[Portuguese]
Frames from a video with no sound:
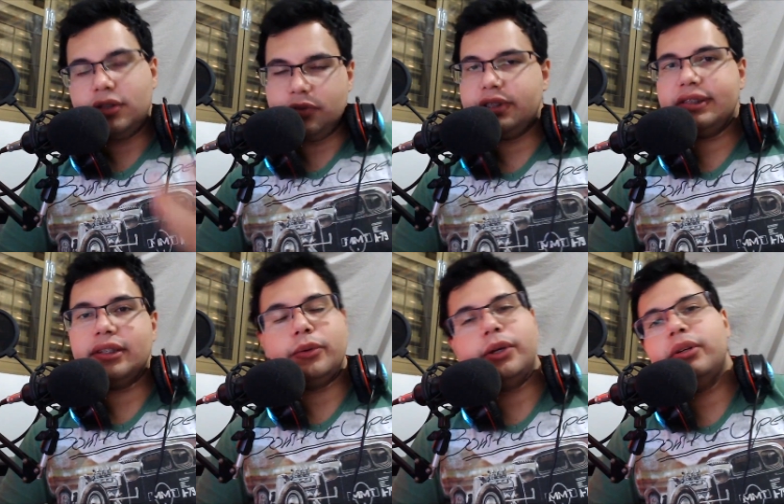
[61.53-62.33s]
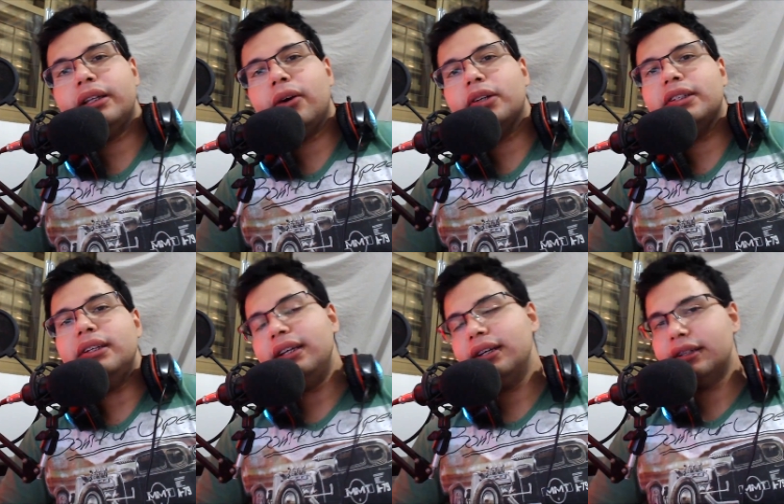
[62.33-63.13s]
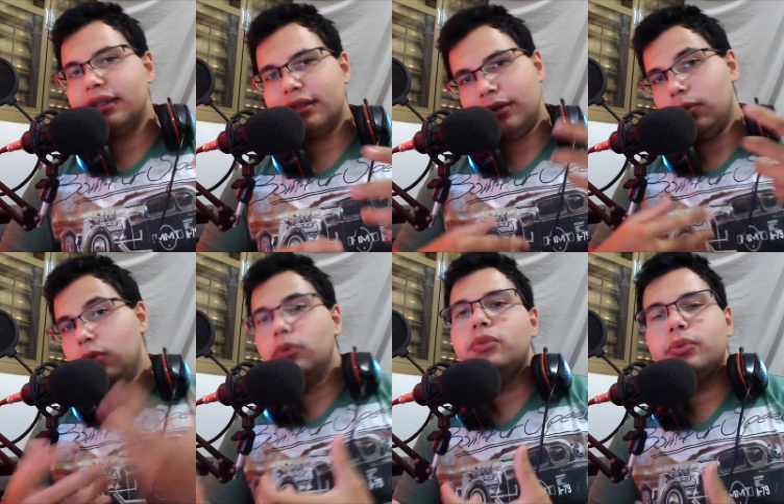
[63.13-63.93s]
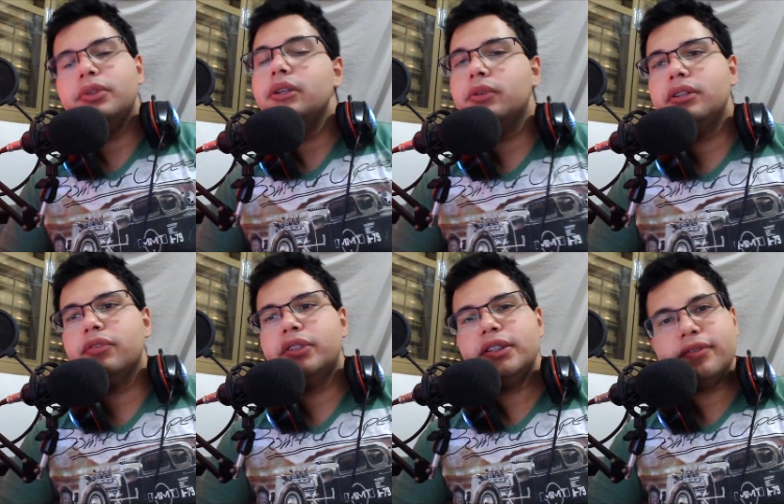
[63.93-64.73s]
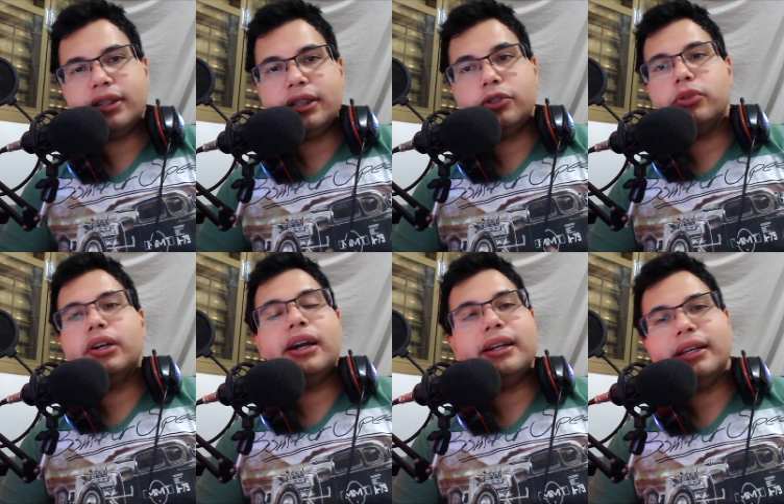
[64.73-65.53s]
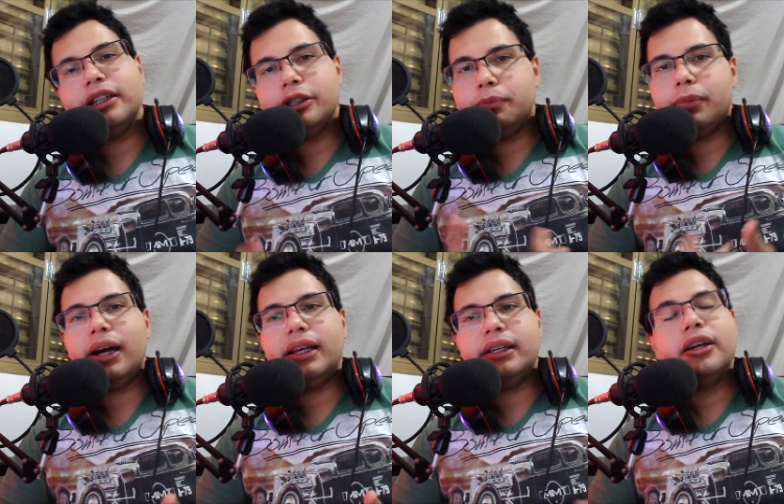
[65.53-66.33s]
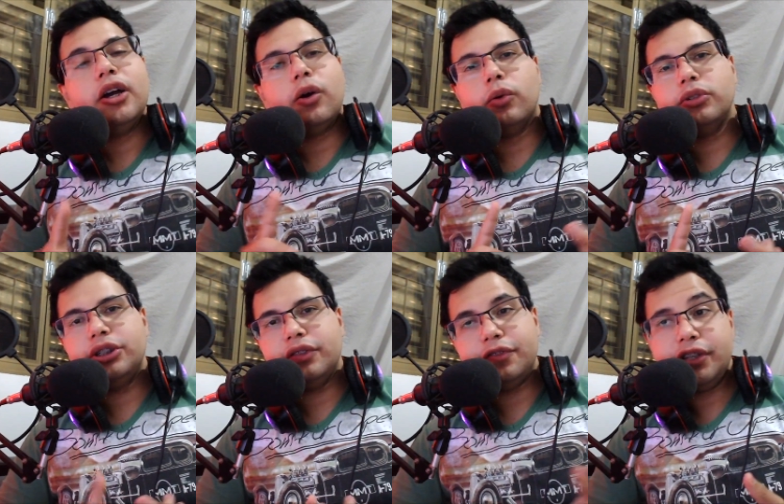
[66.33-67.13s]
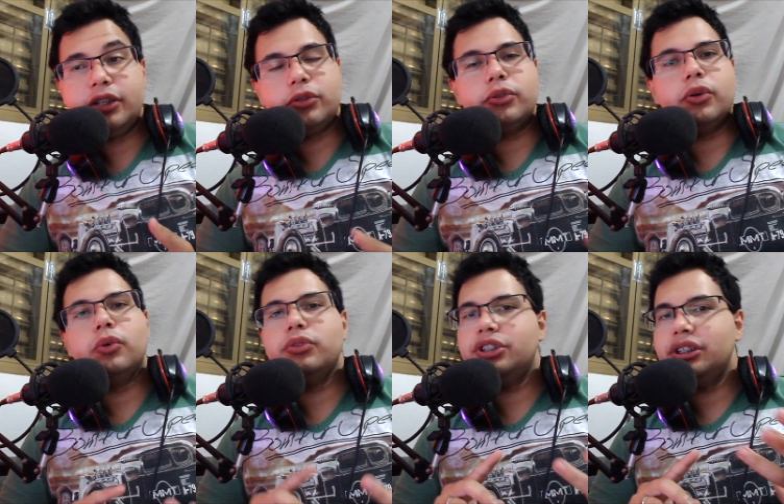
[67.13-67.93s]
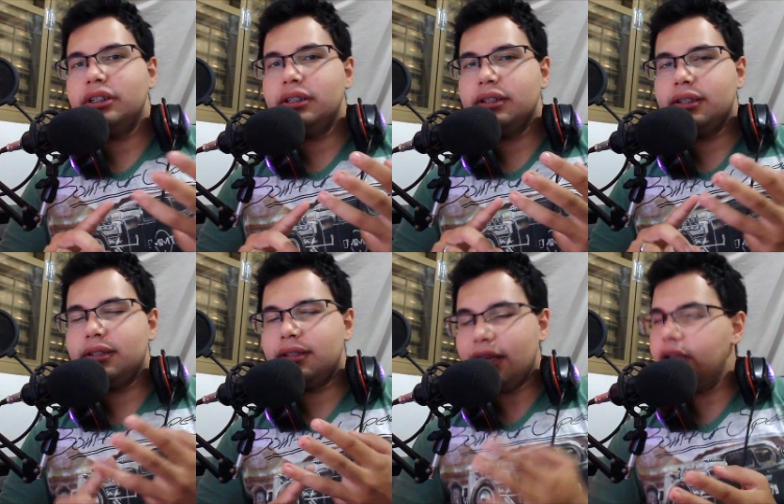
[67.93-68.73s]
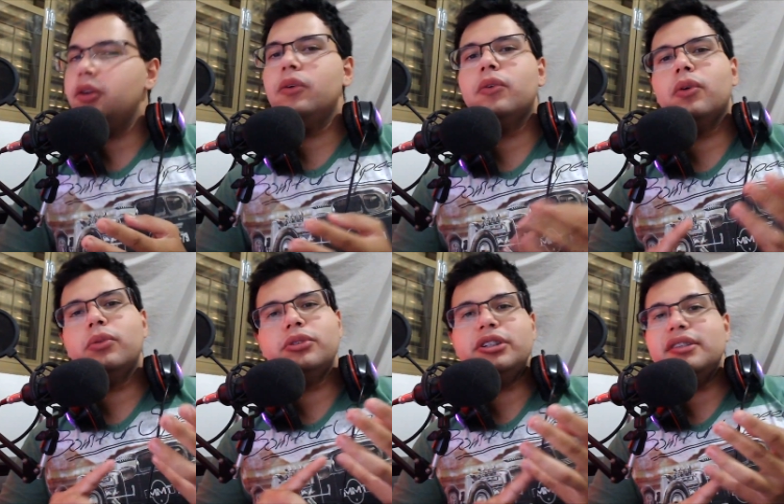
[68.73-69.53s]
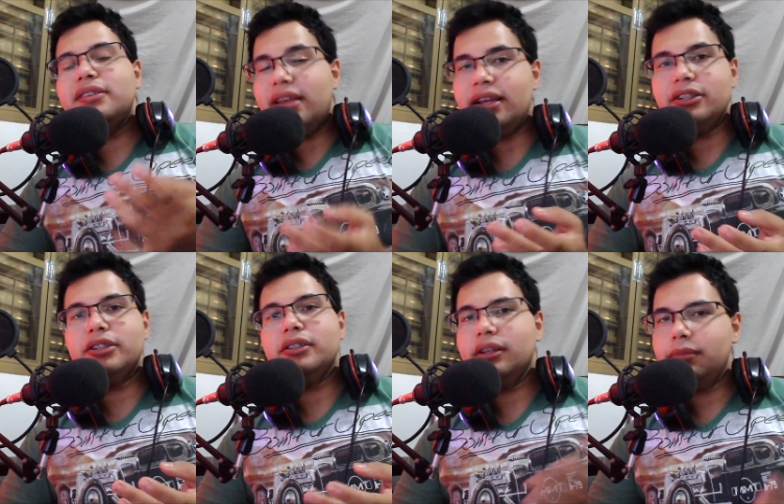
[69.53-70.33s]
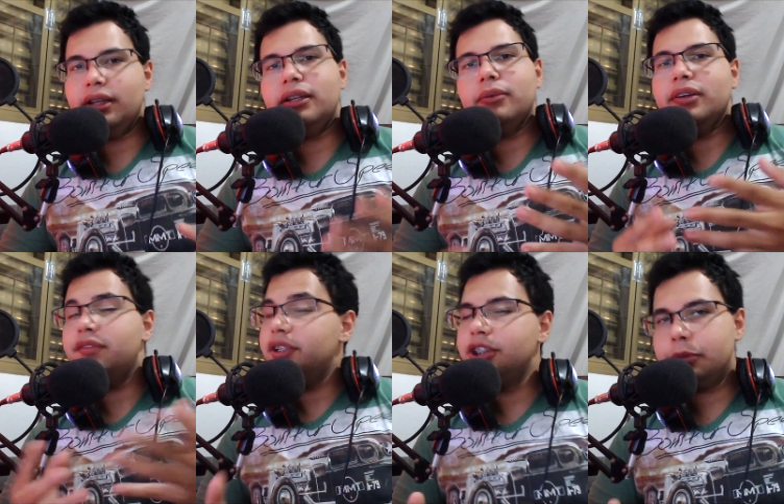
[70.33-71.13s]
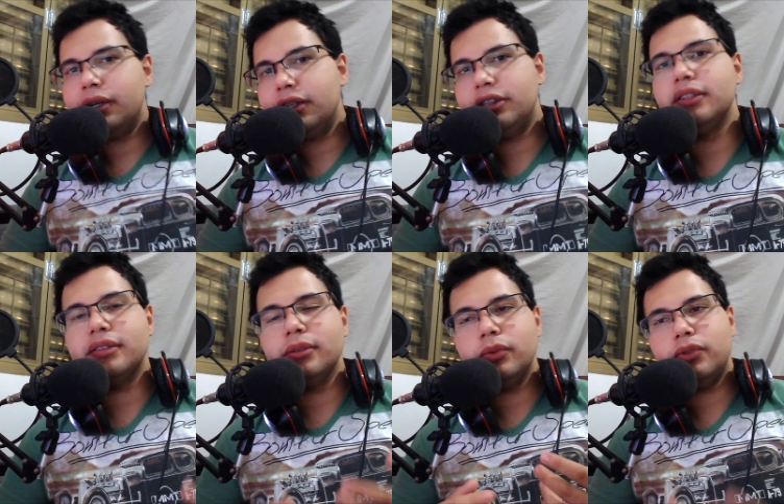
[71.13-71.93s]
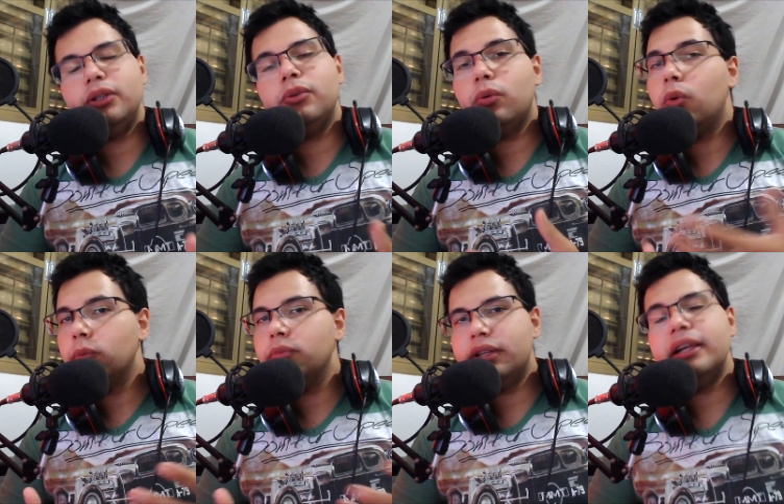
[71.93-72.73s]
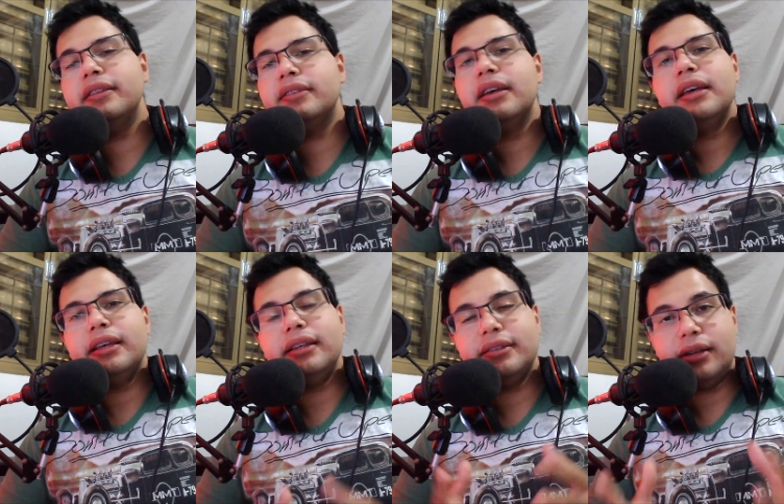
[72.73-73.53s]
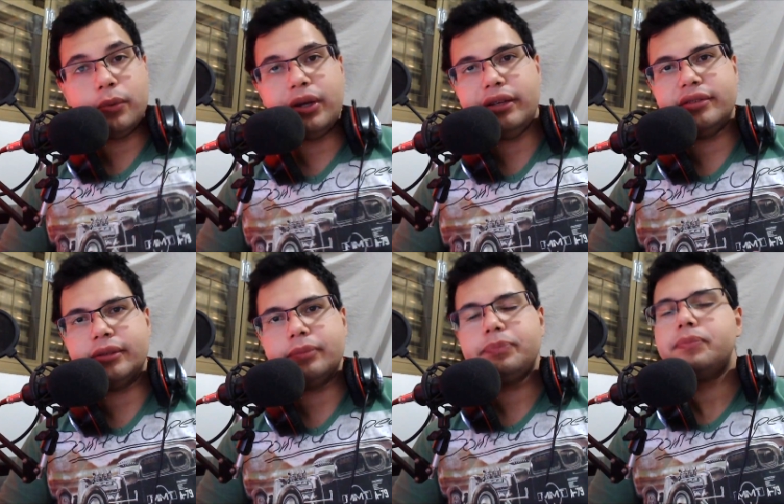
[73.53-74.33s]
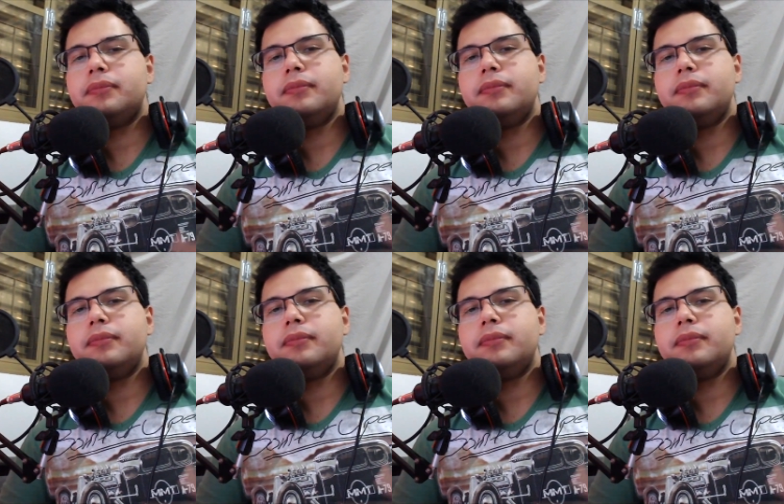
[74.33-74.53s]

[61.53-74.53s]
se você quiser o ícone da Rosa Negra, né, que tem outro ícone, você vai ter que jogar daí de Pike, ou de Victor, ou de Kale ou de Zed. Também não é 20 partidas, são 5 com um deles em sequência.